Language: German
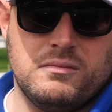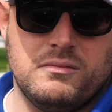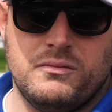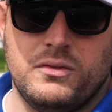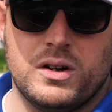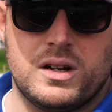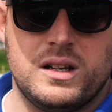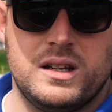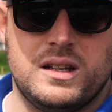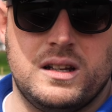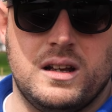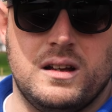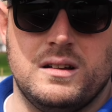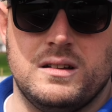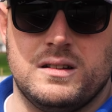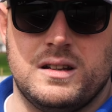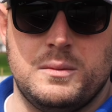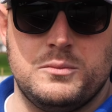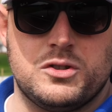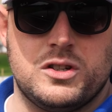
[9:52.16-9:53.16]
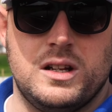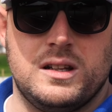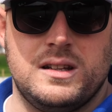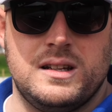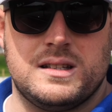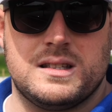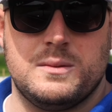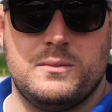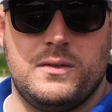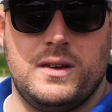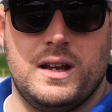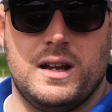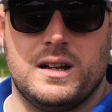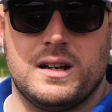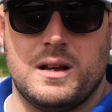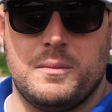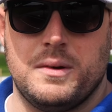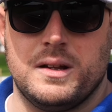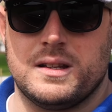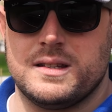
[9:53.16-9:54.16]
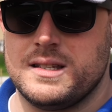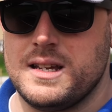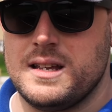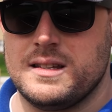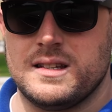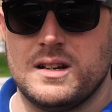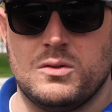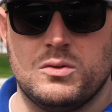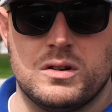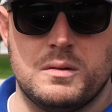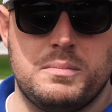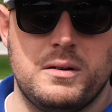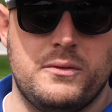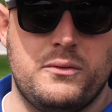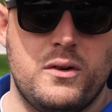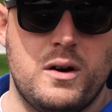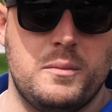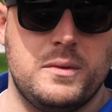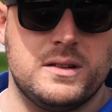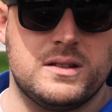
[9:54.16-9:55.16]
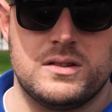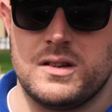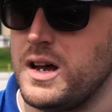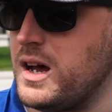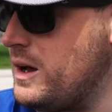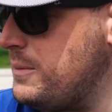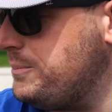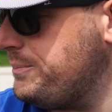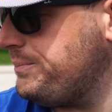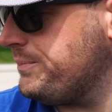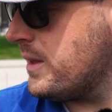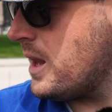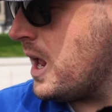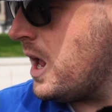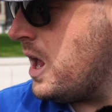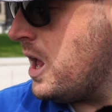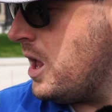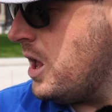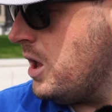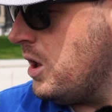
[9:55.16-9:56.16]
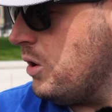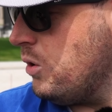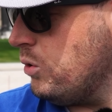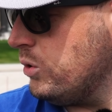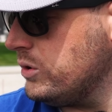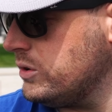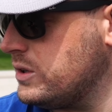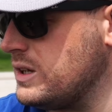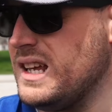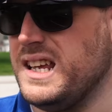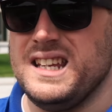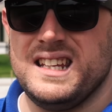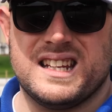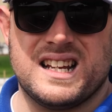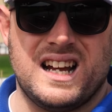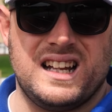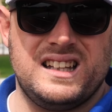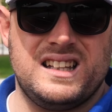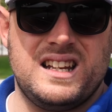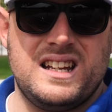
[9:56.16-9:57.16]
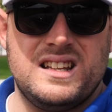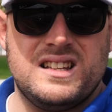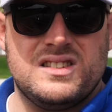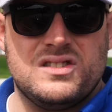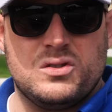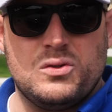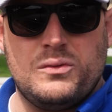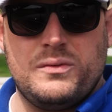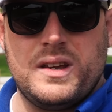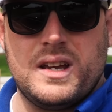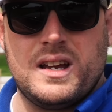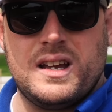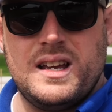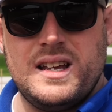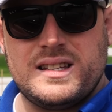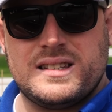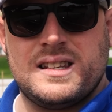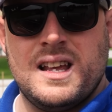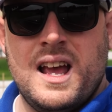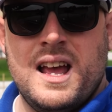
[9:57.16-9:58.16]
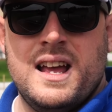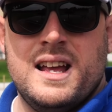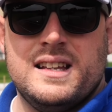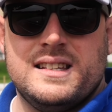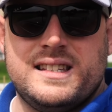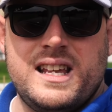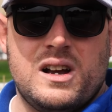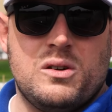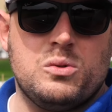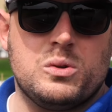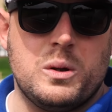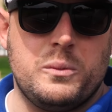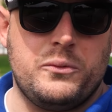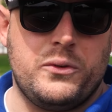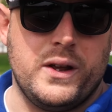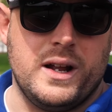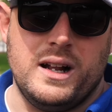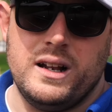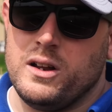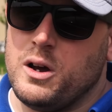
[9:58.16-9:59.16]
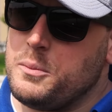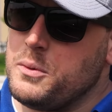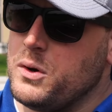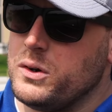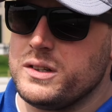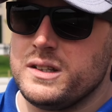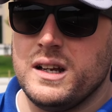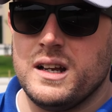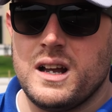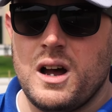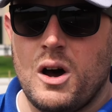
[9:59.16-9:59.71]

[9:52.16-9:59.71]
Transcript: wirklich, äh, dem steht nichts im Wege, damit sehr, sehr gute Performance zu haben. Und ich kann den, so wie er ist, sehr gut empfehlen. Ob ihr euch den